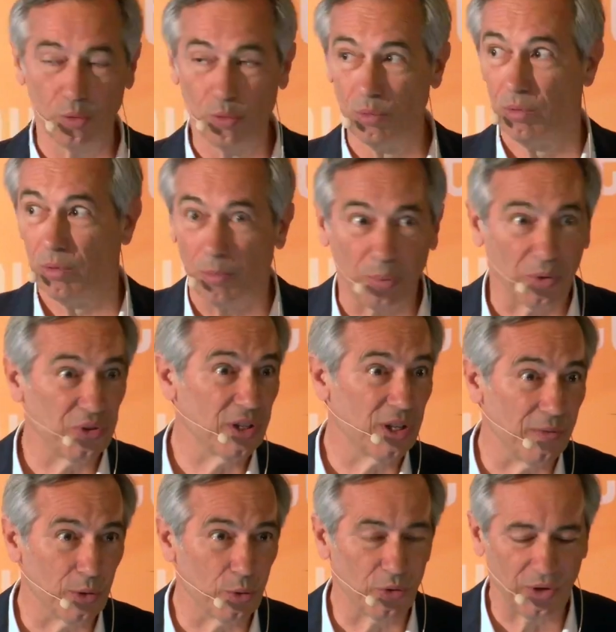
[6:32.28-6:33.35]
nous ont pensé qu'il n'y
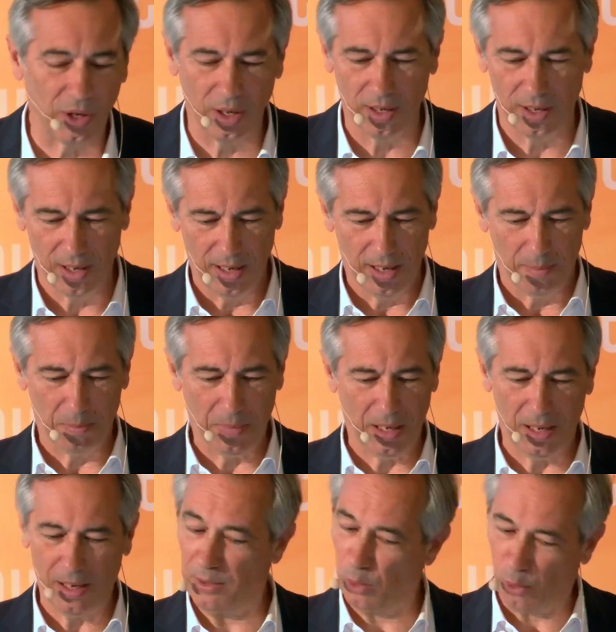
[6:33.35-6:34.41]
avait que ça,
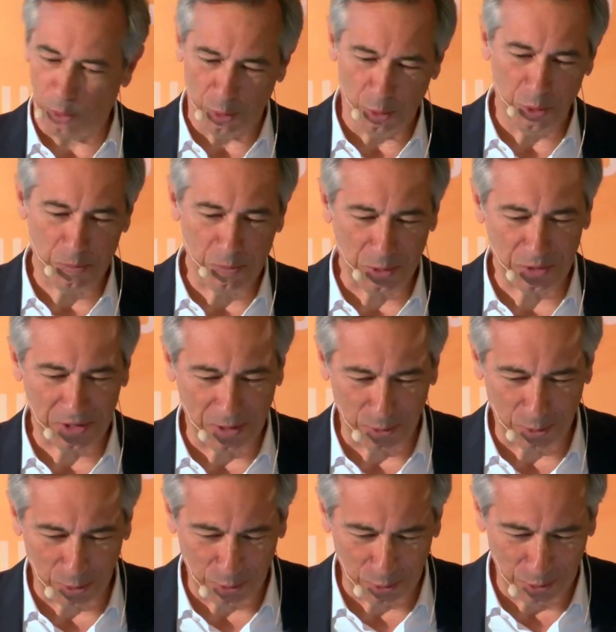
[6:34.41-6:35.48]
mais non, eux ils pensent qu'il y a
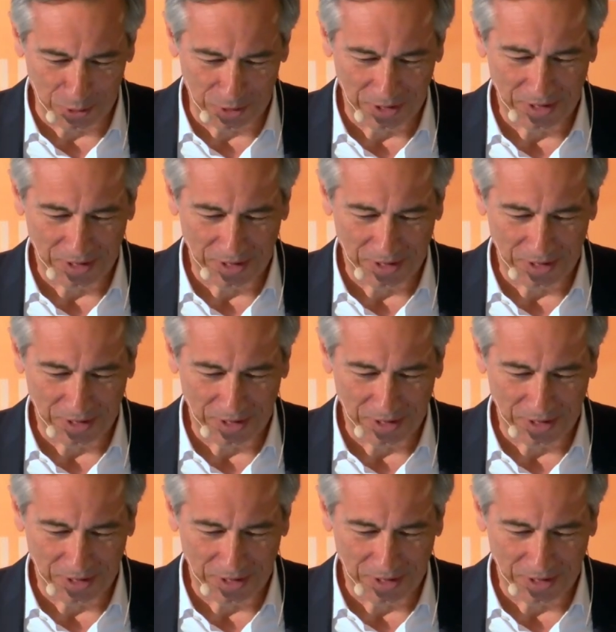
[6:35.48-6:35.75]
autre chose